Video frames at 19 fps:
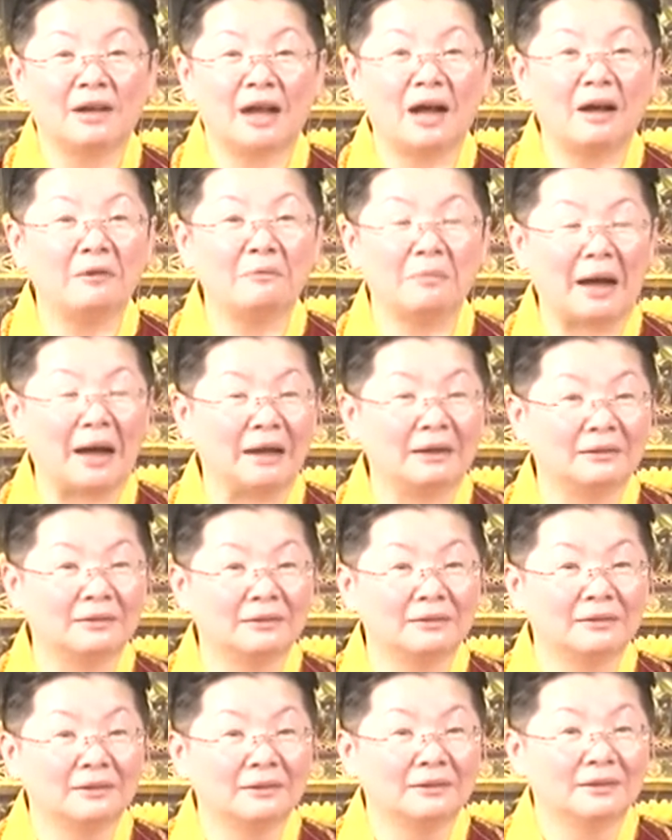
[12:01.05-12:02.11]
号码，
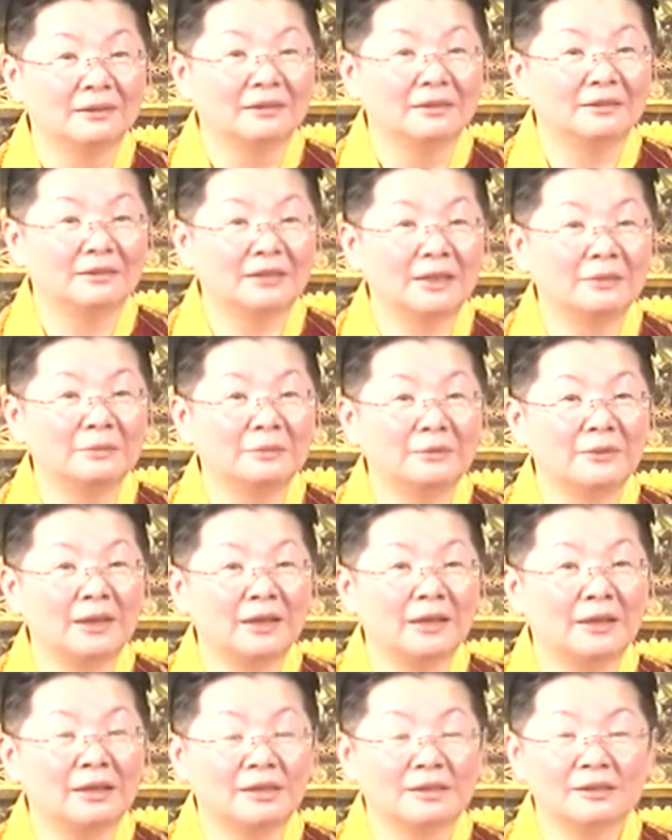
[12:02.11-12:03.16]
对不
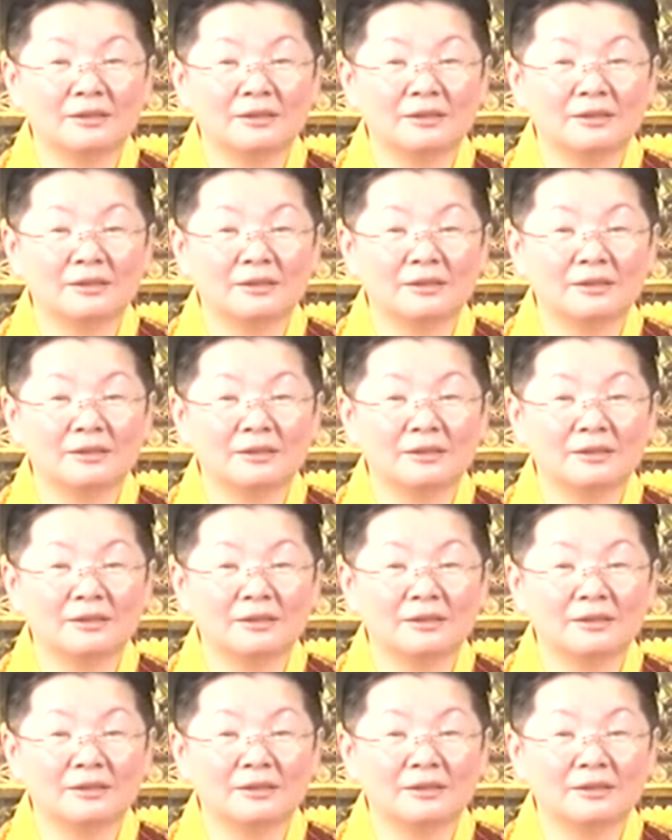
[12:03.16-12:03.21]
对？